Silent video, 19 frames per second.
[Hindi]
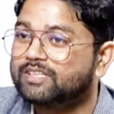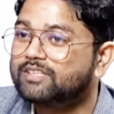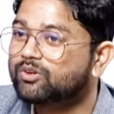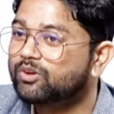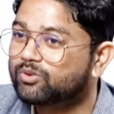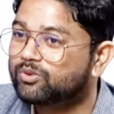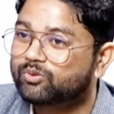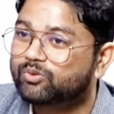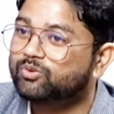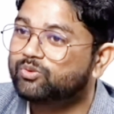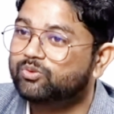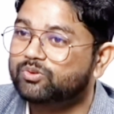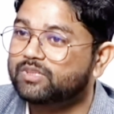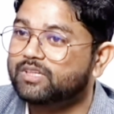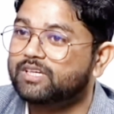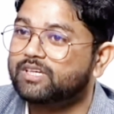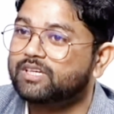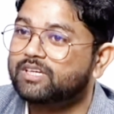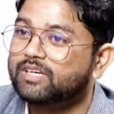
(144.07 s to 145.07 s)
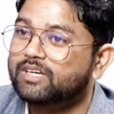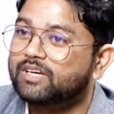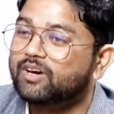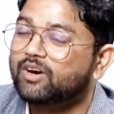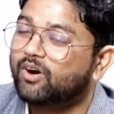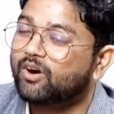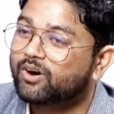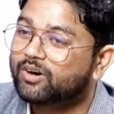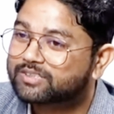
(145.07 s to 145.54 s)
दूर दूर थी
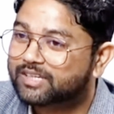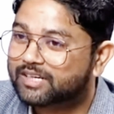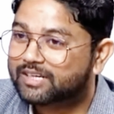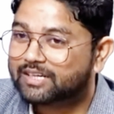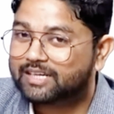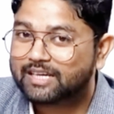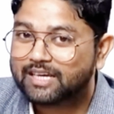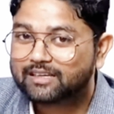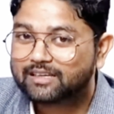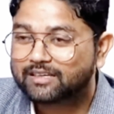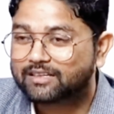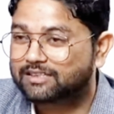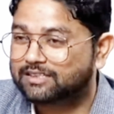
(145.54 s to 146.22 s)
और सर एक